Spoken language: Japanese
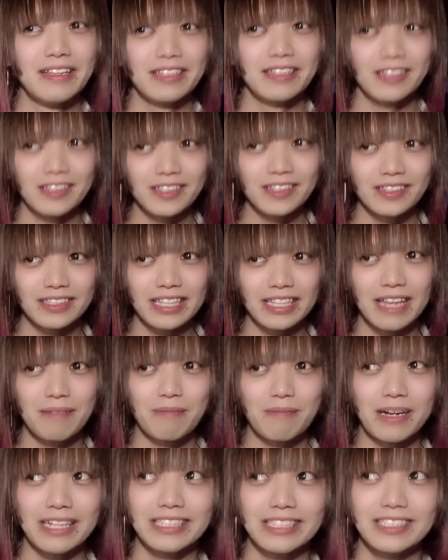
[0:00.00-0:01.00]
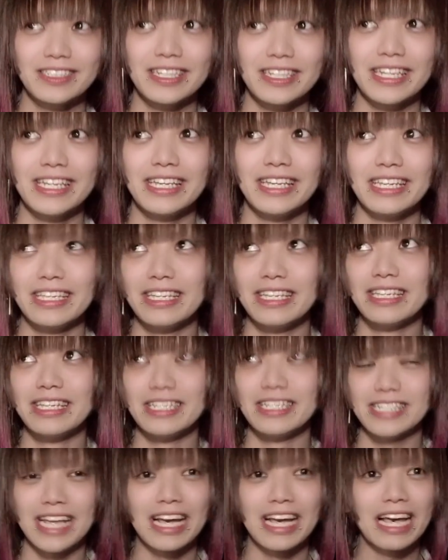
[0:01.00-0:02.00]
どんどんね、まあ次
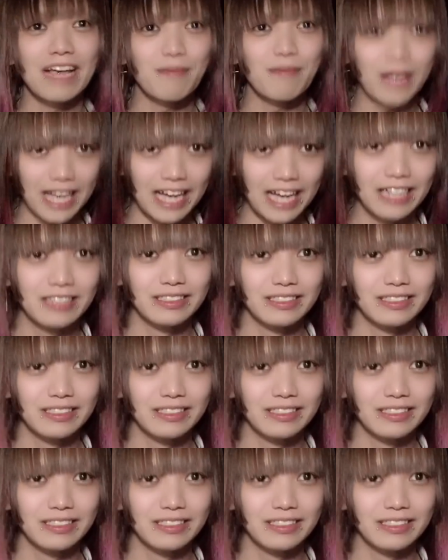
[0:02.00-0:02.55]
123回目か、